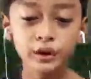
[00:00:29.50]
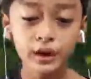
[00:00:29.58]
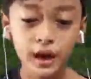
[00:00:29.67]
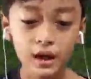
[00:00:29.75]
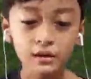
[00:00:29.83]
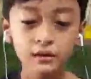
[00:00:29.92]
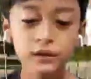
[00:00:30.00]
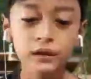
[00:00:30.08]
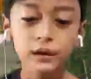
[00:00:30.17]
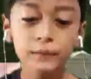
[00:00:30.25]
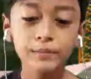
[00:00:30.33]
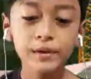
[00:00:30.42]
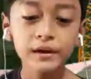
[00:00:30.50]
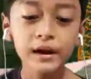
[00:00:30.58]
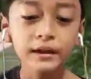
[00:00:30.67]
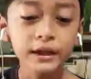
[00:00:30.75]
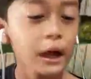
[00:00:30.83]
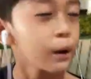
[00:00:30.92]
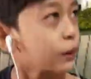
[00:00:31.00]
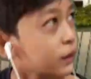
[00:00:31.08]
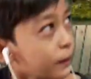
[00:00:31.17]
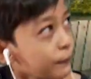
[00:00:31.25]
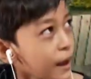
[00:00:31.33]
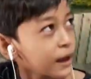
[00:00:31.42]
di sini juga kalau di laptop
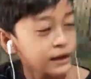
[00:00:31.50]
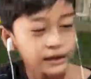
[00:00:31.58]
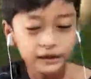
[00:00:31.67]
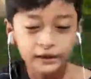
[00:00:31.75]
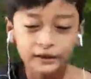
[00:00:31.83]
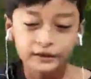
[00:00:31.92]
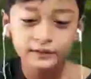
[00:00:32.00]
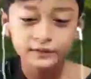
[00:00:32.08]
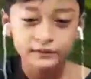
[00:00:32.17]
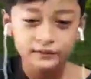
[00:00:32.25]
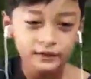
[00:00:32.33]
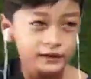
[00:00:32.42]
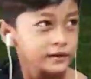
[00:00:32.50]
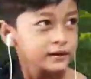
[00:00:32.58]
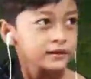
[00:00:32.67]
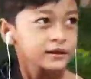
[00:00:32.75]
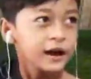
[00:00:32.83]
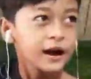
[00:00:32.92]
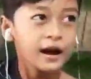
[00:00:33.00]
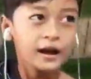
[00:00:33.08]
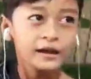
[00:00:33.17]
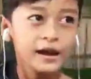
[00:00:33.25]
tuh membingungkan ya guys ya. Tapi